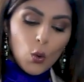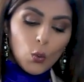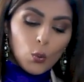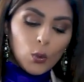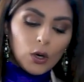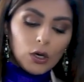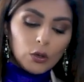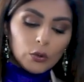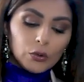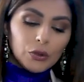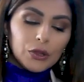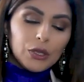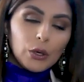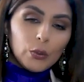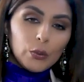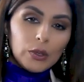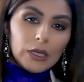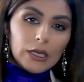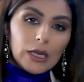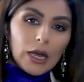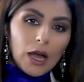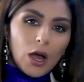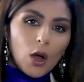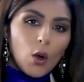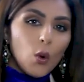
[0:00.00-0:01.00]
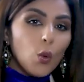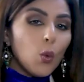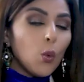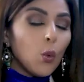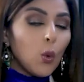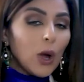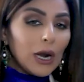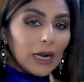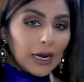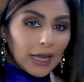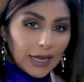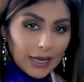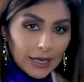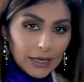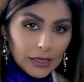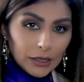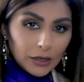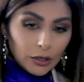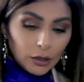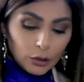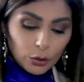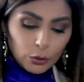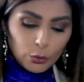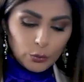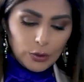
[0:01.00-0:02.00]
والأنثوية
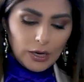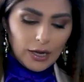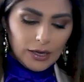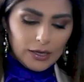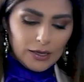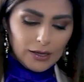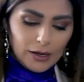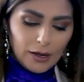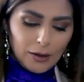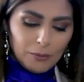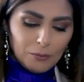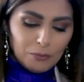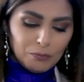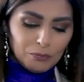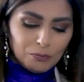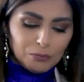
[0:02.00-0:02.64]
والغير ثنائية؟